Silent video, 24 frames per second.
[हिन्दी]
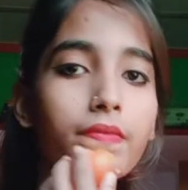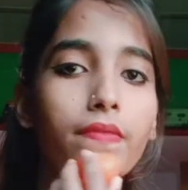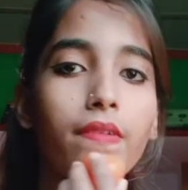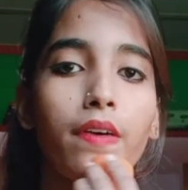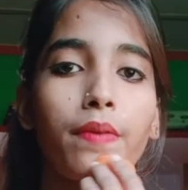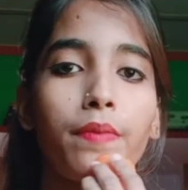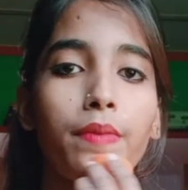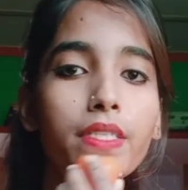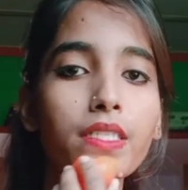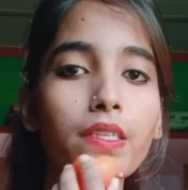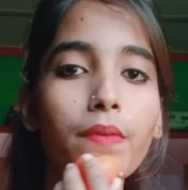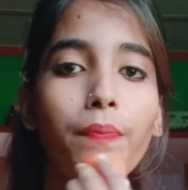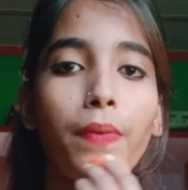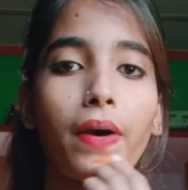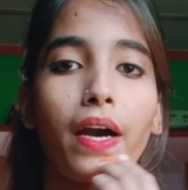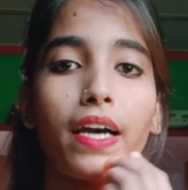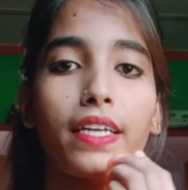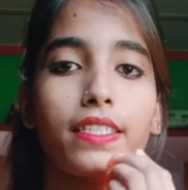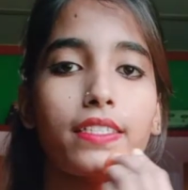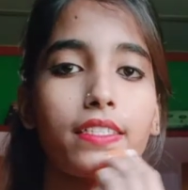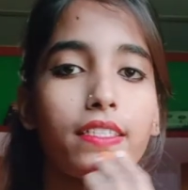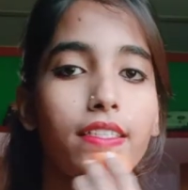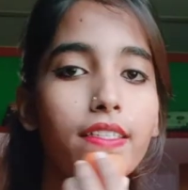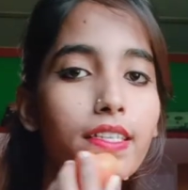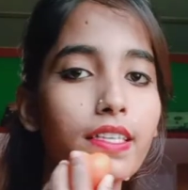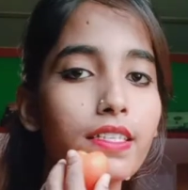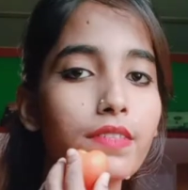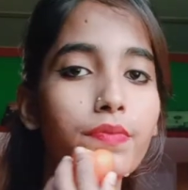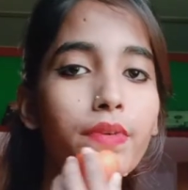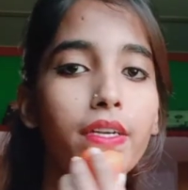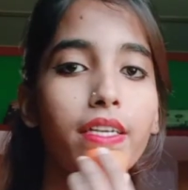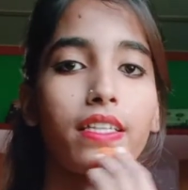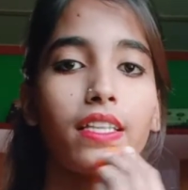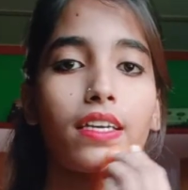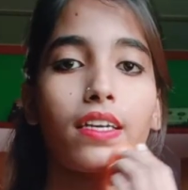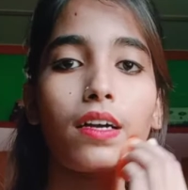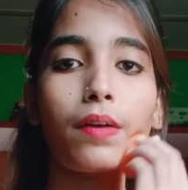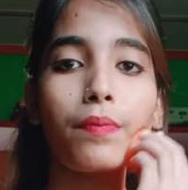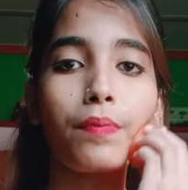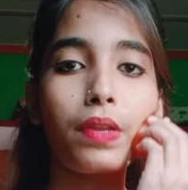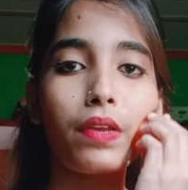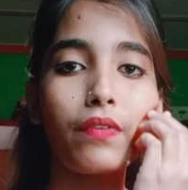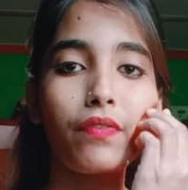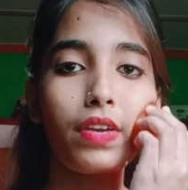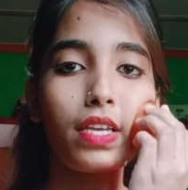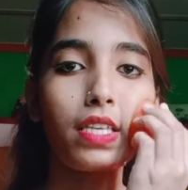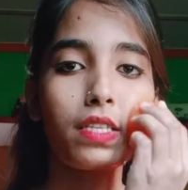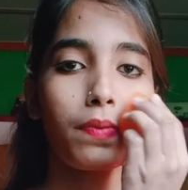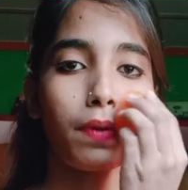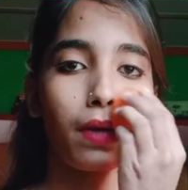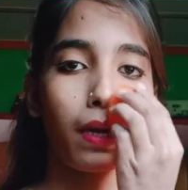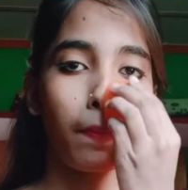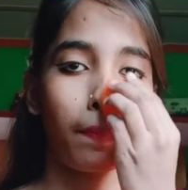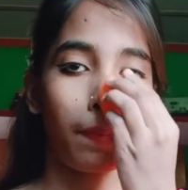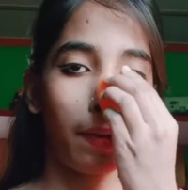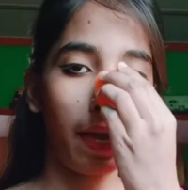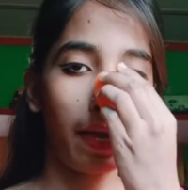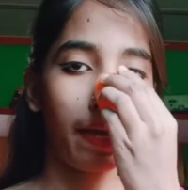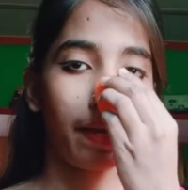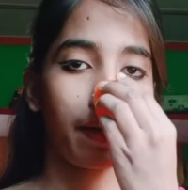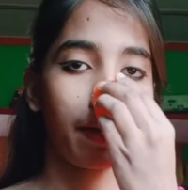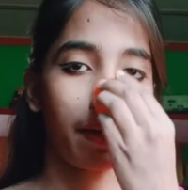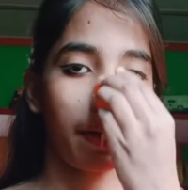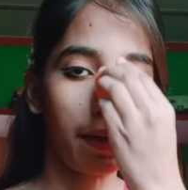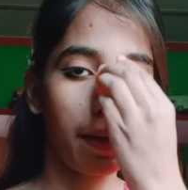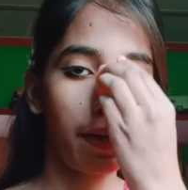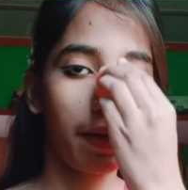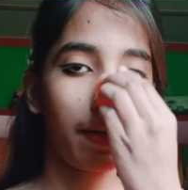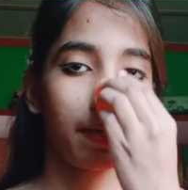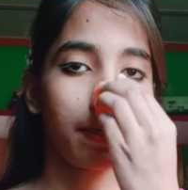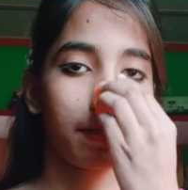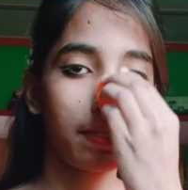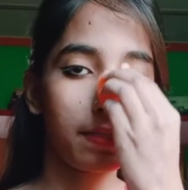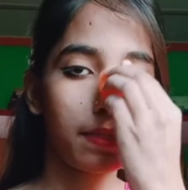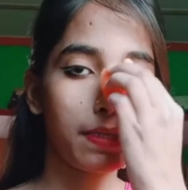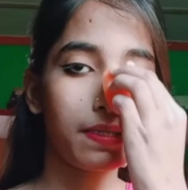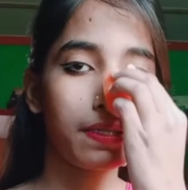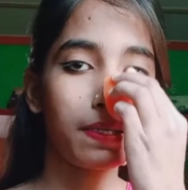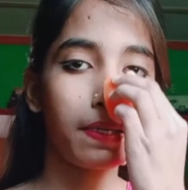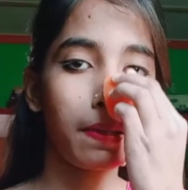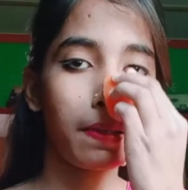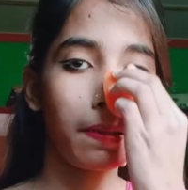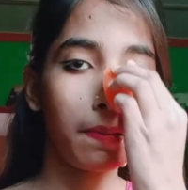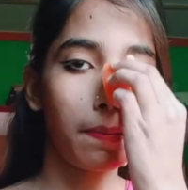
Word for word: हमें इसे पाँच या दस मिनट तक अपने फेस पर अप्लाई करना है अच्छे से